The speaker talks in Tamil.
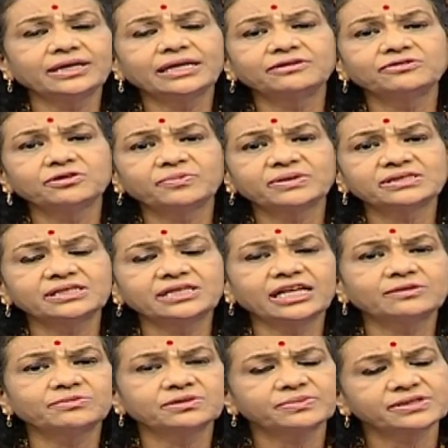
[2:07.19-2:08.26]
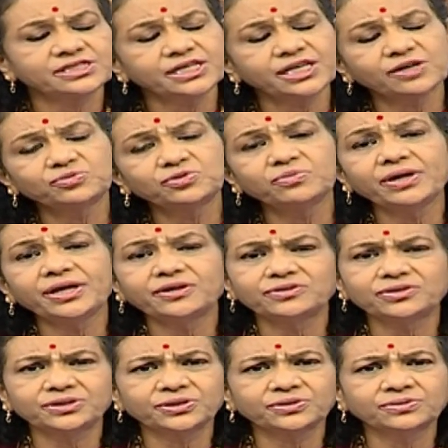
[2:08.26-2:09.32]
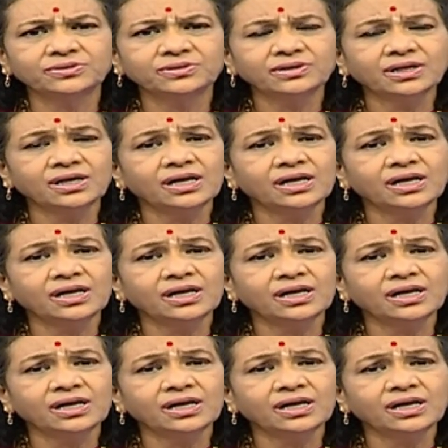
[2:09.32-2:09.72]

எழுபது பர்சன்ட் எண்பது பர்சன்ட் எப்பவுமே இருந்துகிட்டு இருக்கும்